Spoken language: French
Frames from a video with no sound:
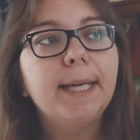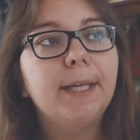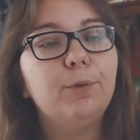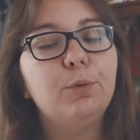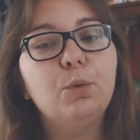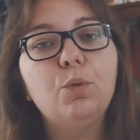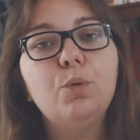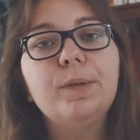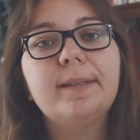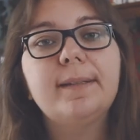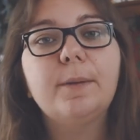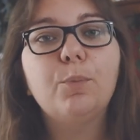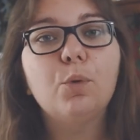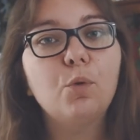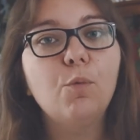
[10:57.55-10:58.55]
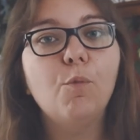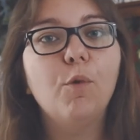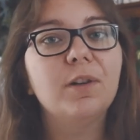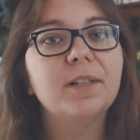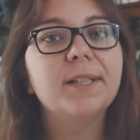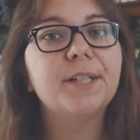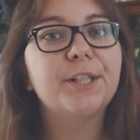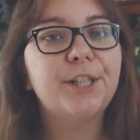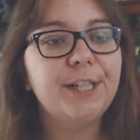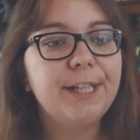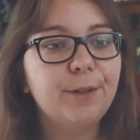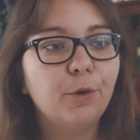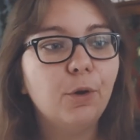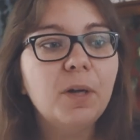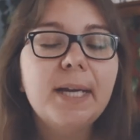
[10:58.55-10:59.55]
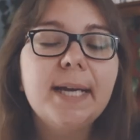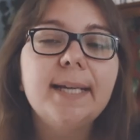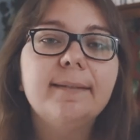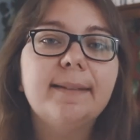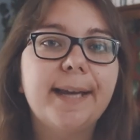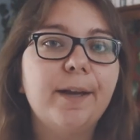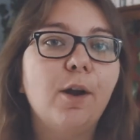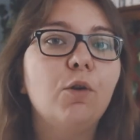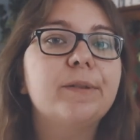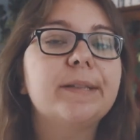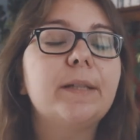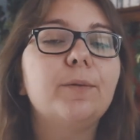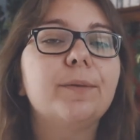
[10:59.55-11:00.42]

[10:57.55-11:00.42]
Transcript: et du coup c'est beaucoup moins gênant d'ailleurs en ce qui